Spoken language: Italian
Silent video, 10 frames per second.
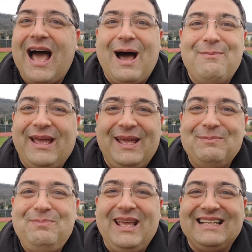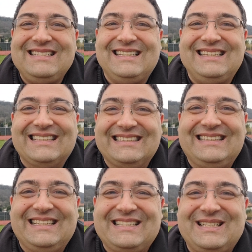A me piace
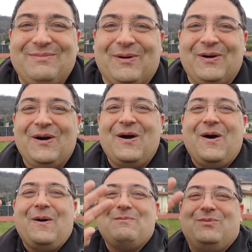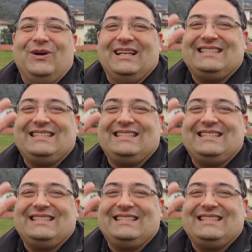tantissimo. Buona